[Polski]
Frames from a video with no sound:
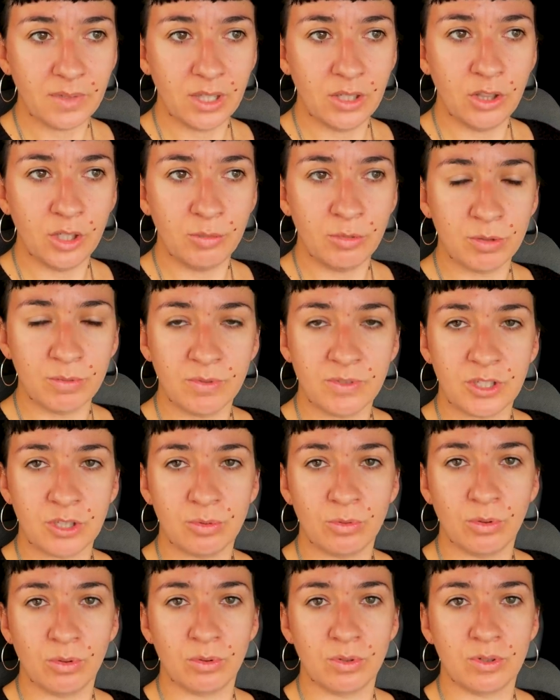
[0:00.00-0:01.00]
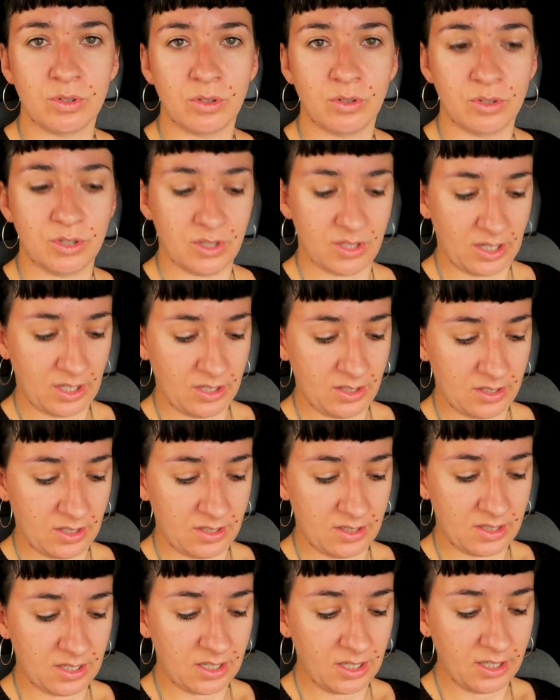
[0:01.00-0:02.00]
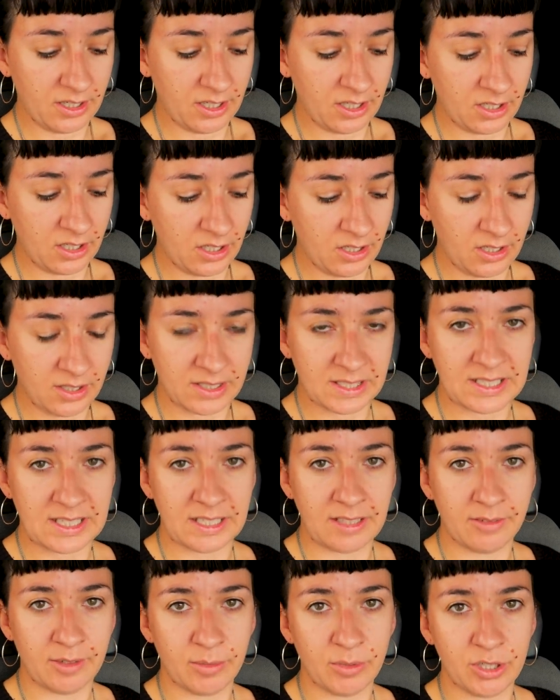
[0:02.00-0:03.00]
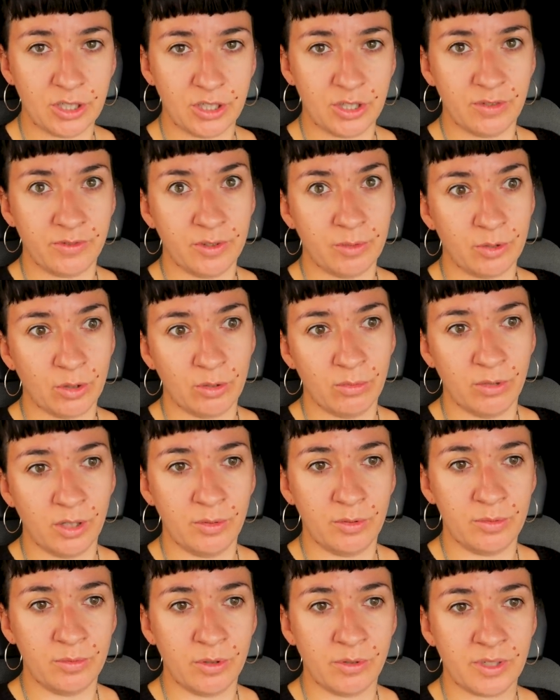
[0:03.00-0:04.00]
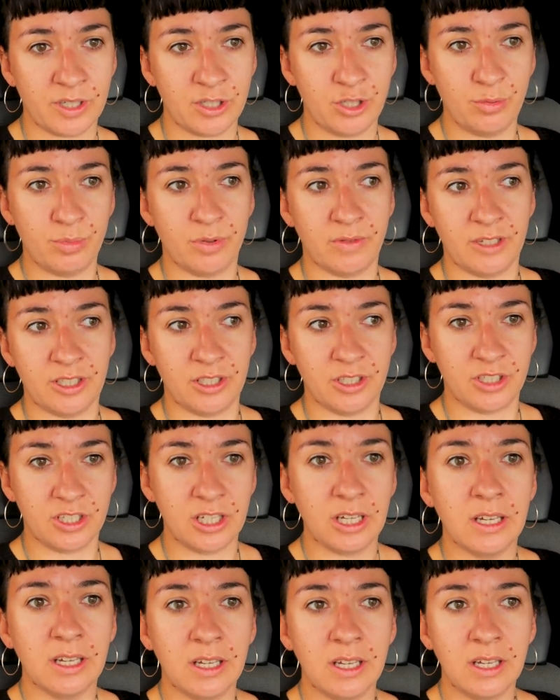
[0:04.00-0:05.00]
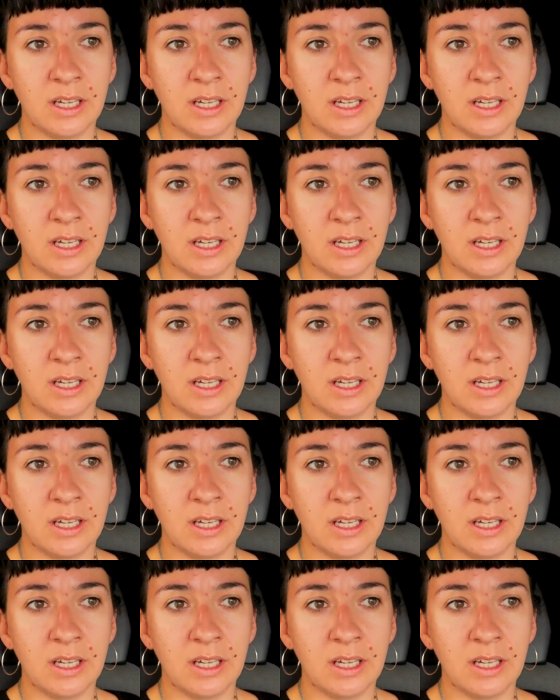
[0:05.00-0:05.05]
No i myśmy w zeszłym roku skorzystali z tej sterylki i zastanawiamy się, czy w tym roku moglibyśmy ją zaczipować jeszcze,